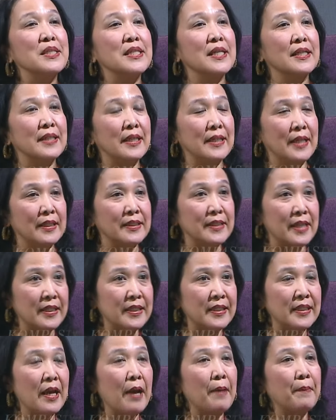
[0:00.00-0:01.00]
misalnya yang
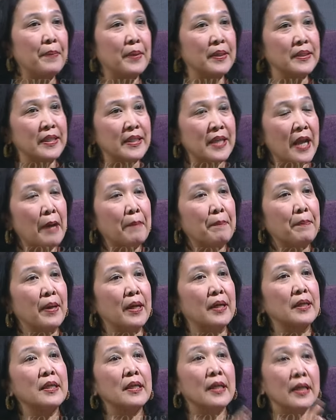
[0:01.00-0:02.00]
jadi apa jadi
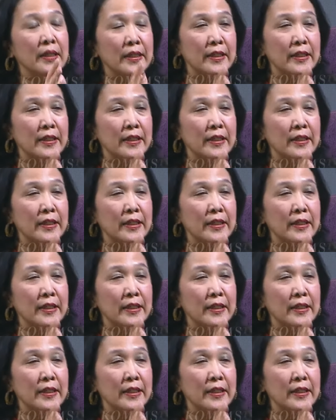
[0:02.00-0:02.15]
apa